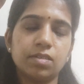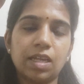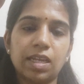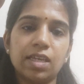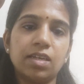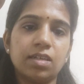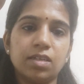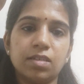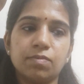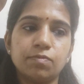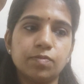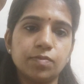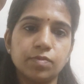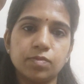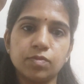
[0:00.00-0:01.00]
நிறைய
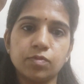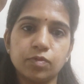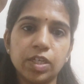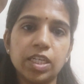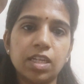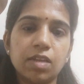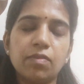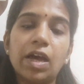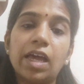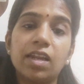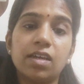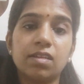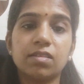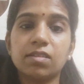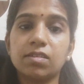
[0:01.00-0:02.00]
வீட்டில்
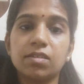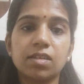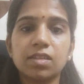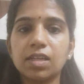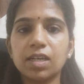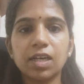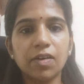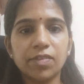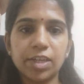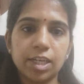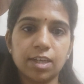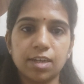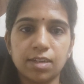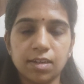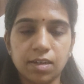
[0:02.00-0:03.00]
வேலை இருந்தது அதான்
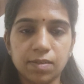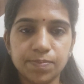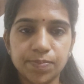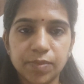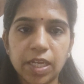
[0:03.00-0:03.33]
கவனிக்கலனா